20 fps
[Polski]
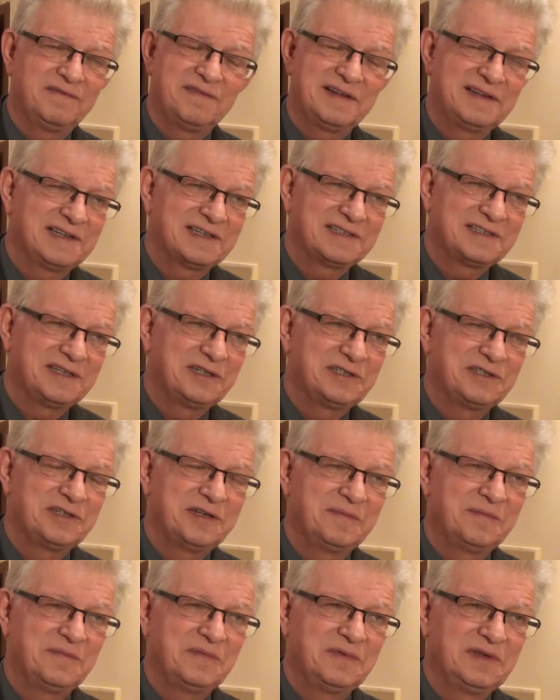
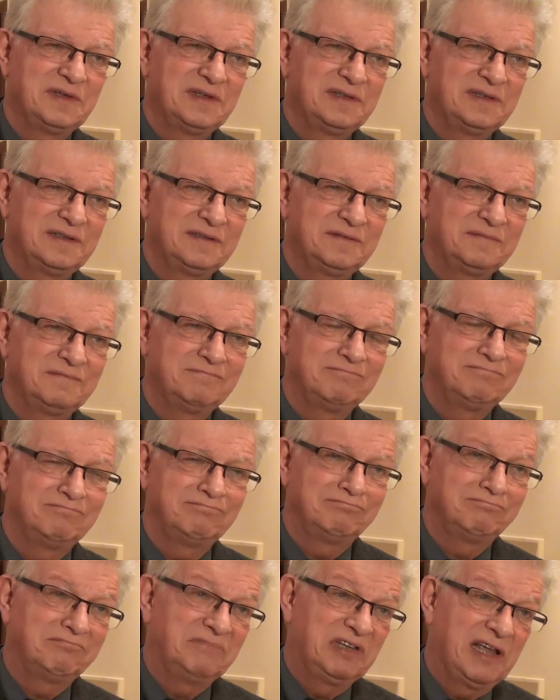fantastycznym
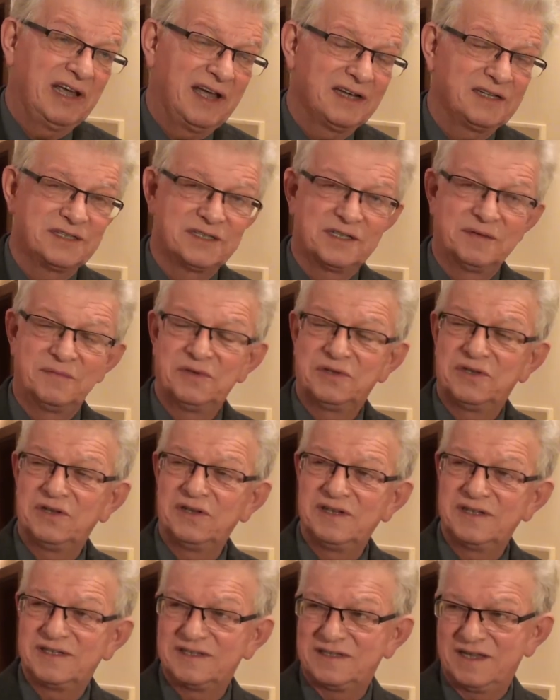teatrze, bo
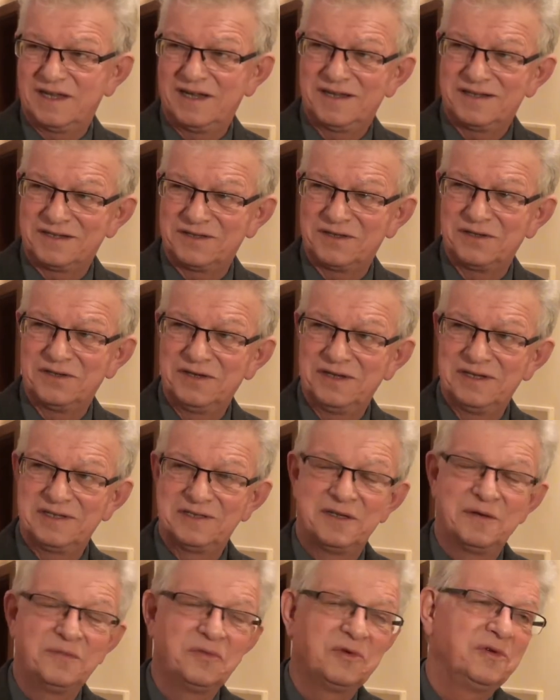to jest teatr, to nie
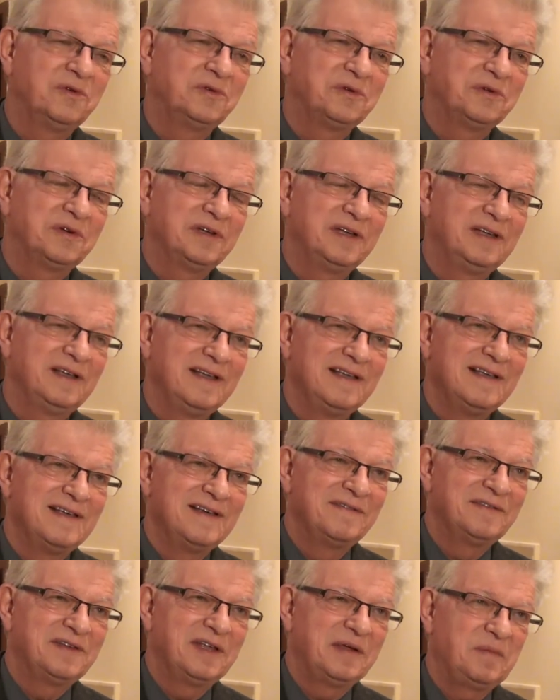jest Dom Kultury,
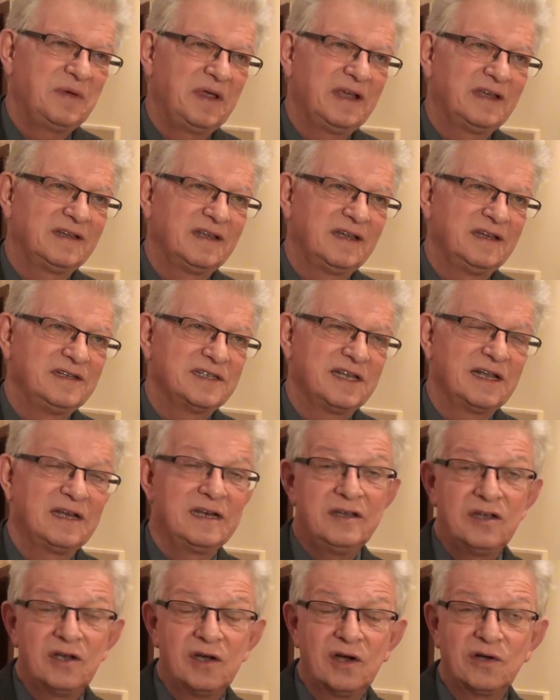w tej pięknej
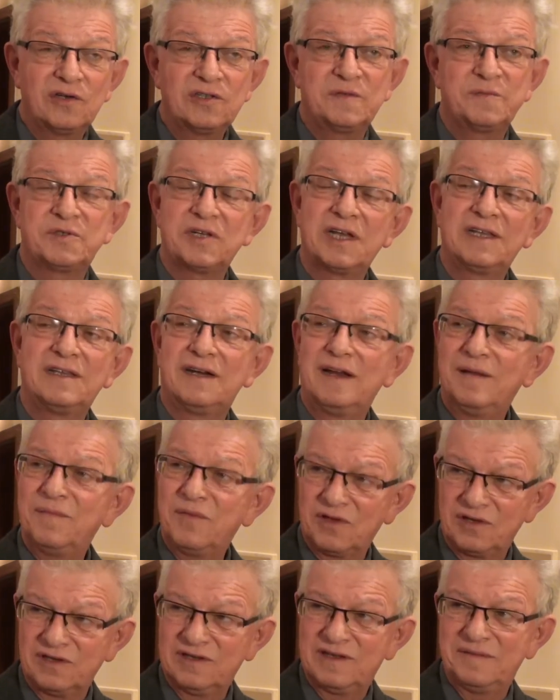sali, choć przed
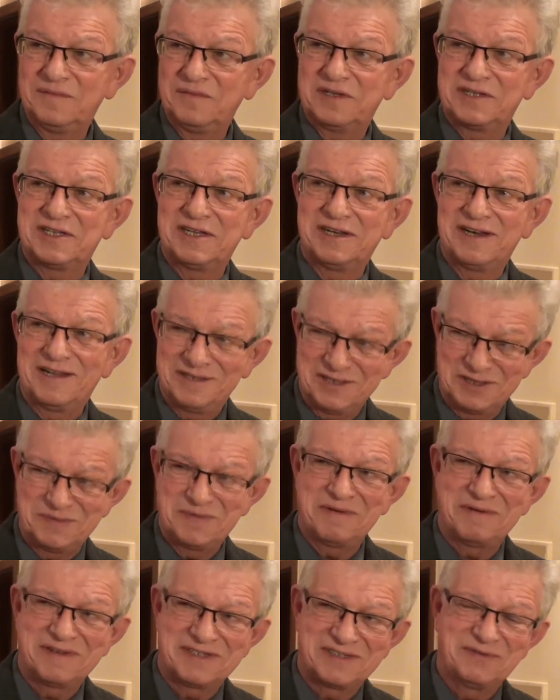remontem ta sala też
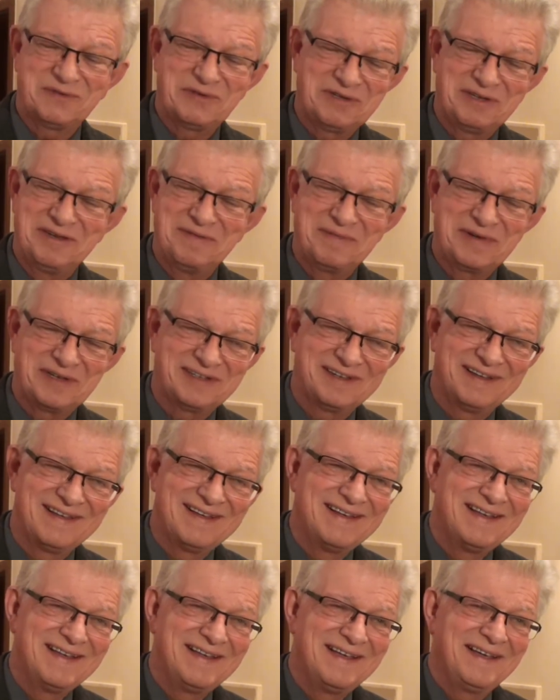miała swój klimat.
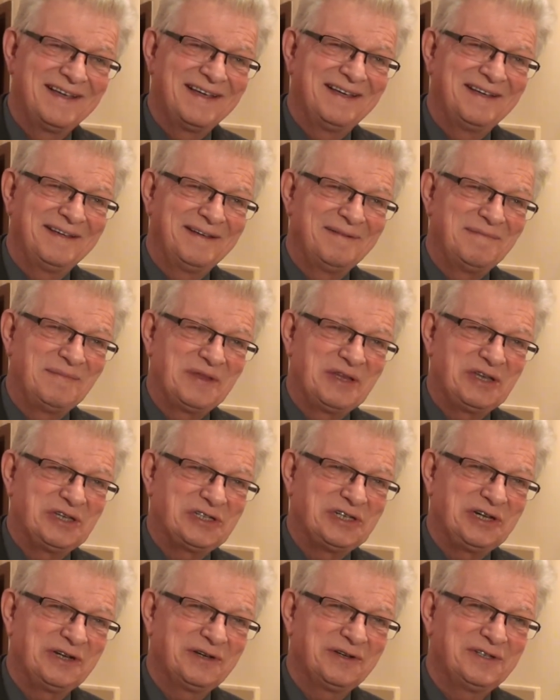
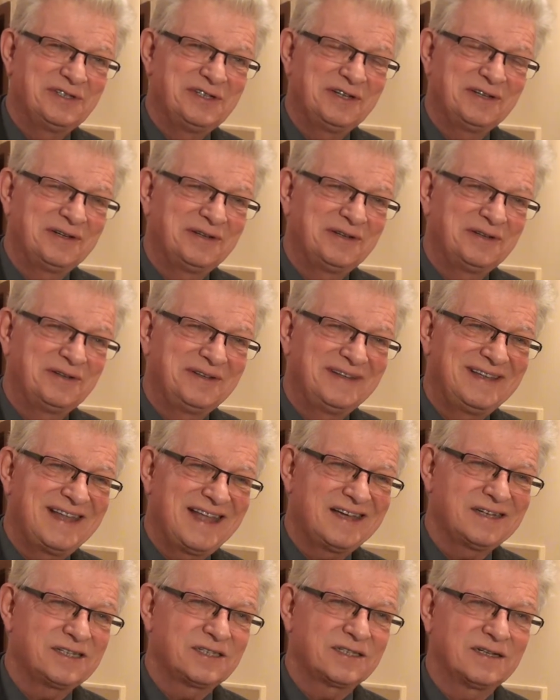Jeśli chodzi o
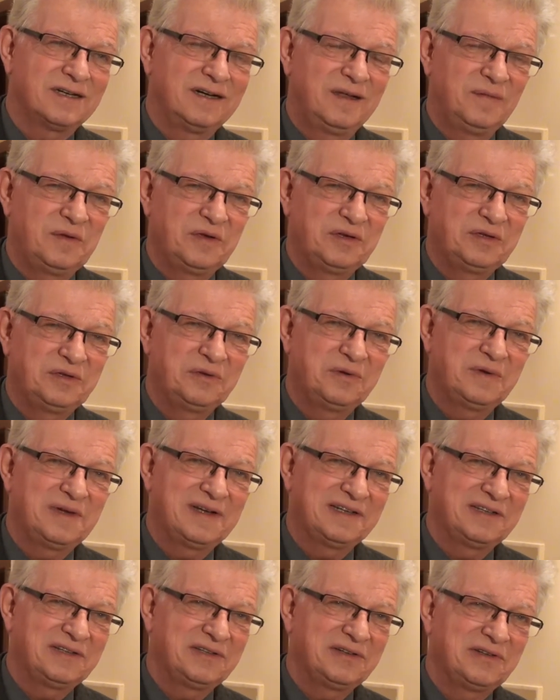nasz
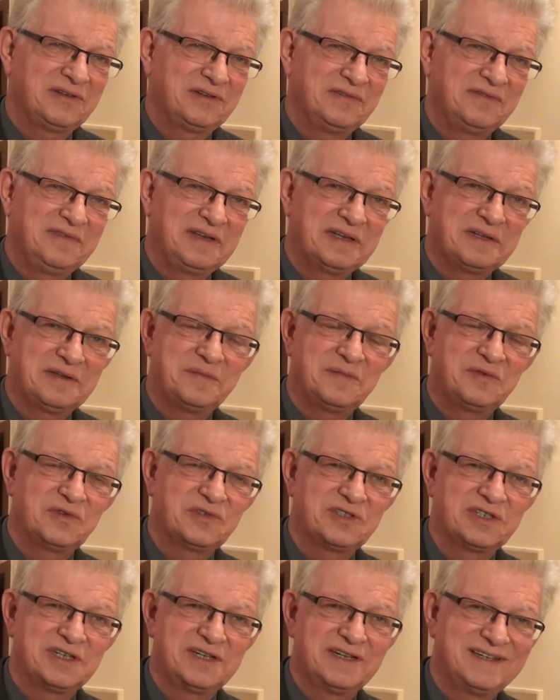repertuar, to
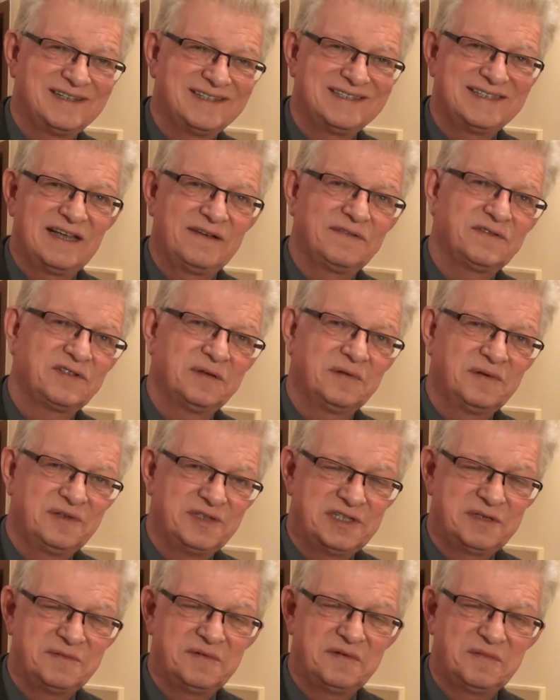wiadomo, że zawsze
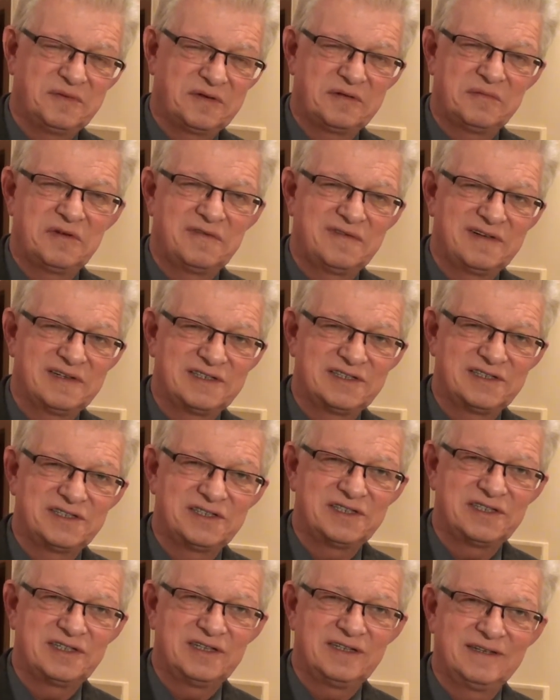będziemy
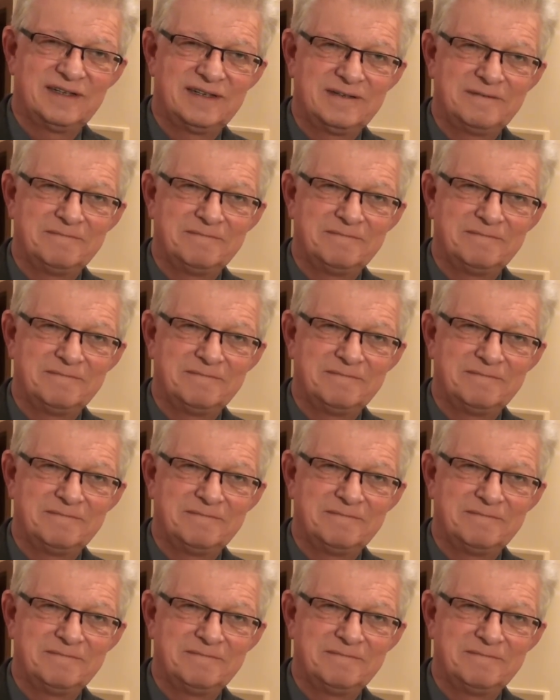promować